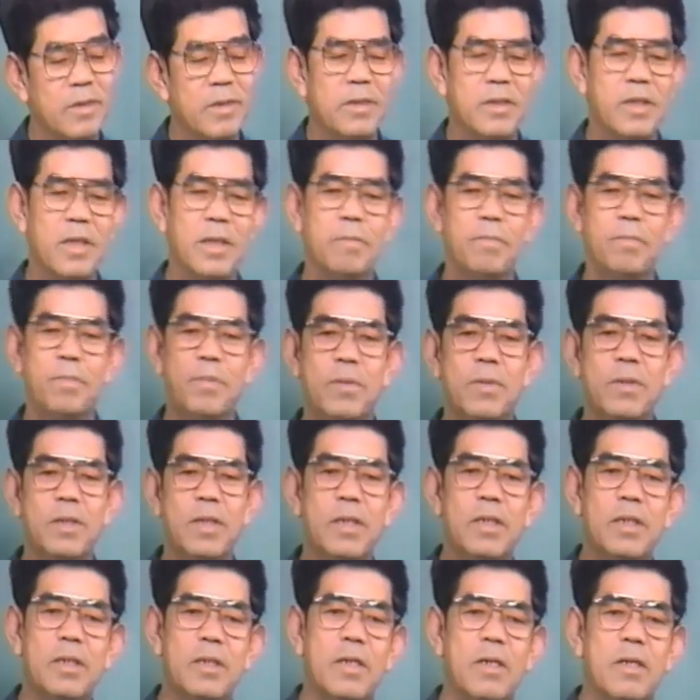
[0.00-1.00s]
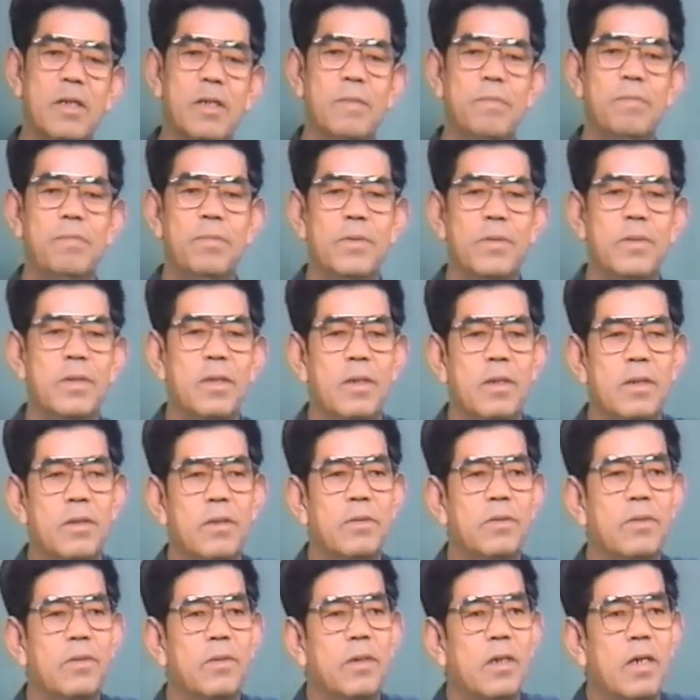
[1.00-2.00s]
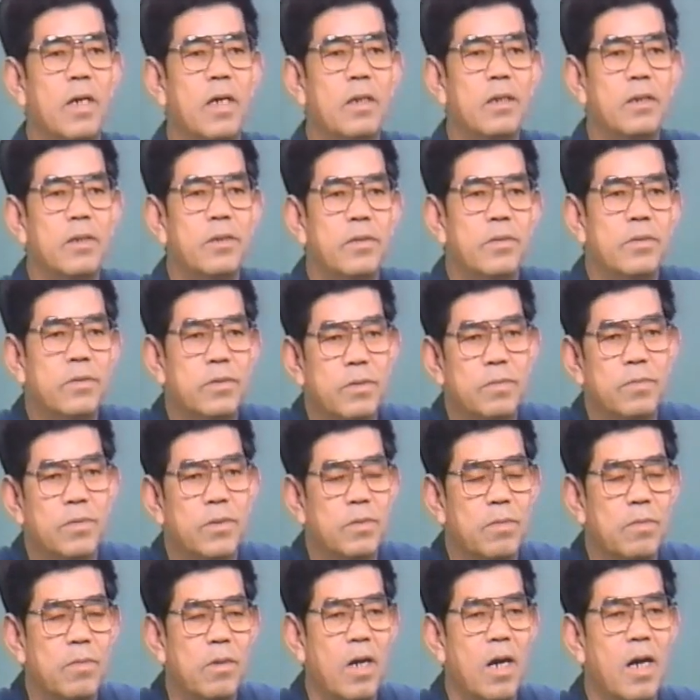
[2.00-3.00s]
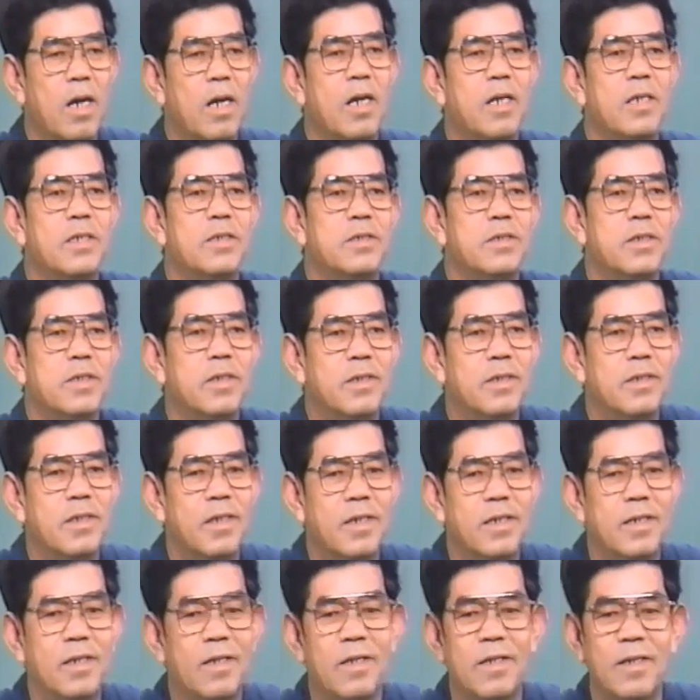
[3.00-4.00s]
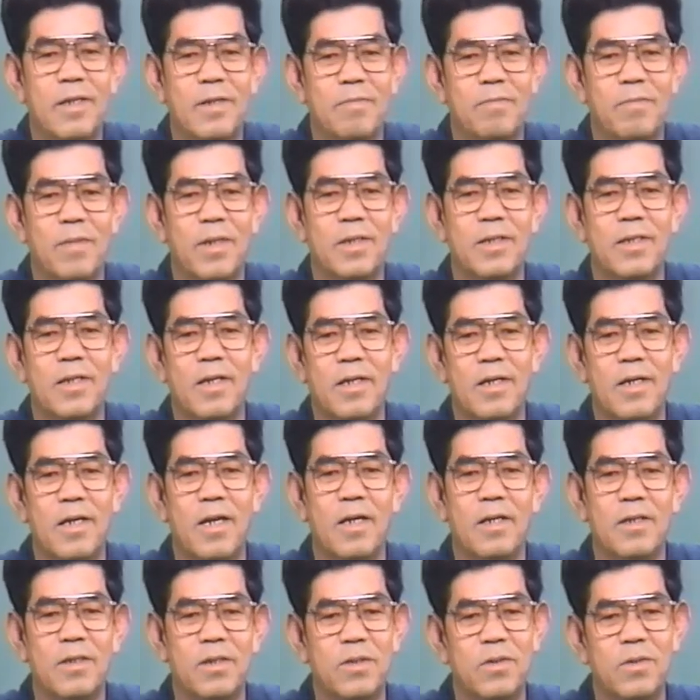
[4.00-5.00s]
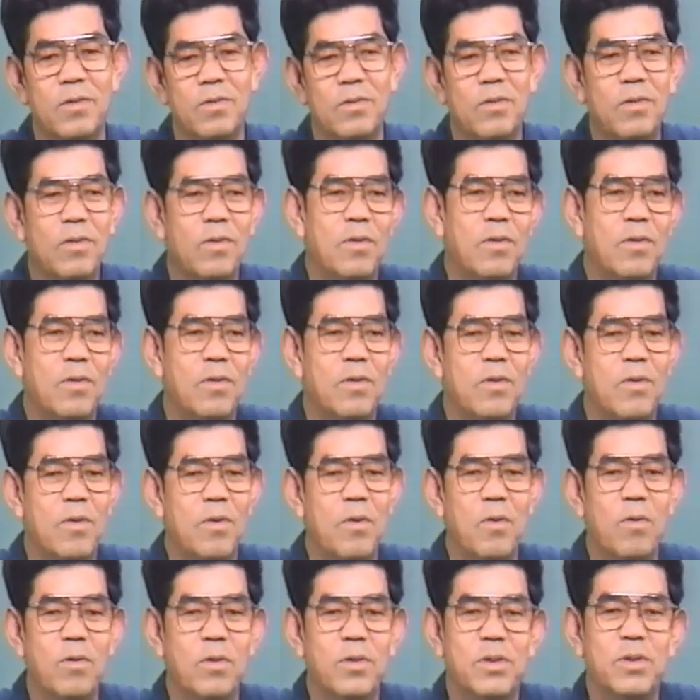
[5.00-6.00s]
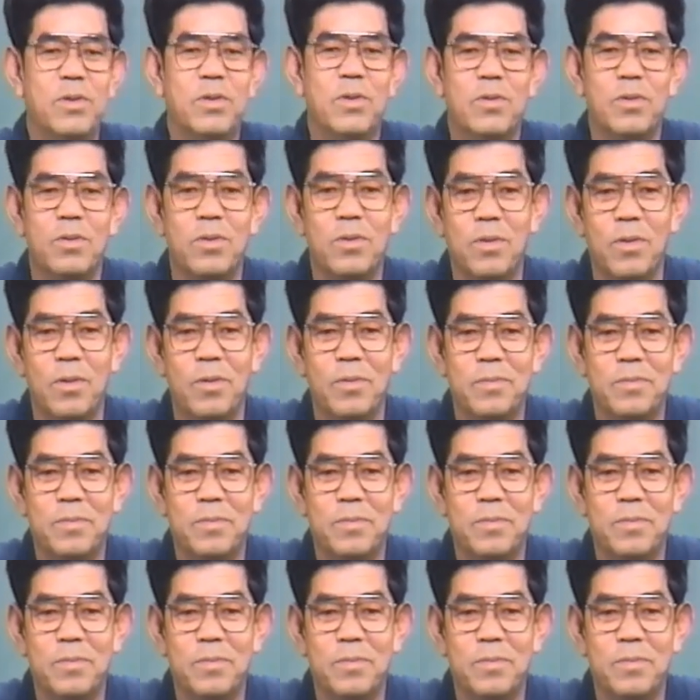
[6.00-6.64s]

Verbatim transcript: で、一方的では、一方ではどんどん環境というものも破壊していながら、また環境を保護しようと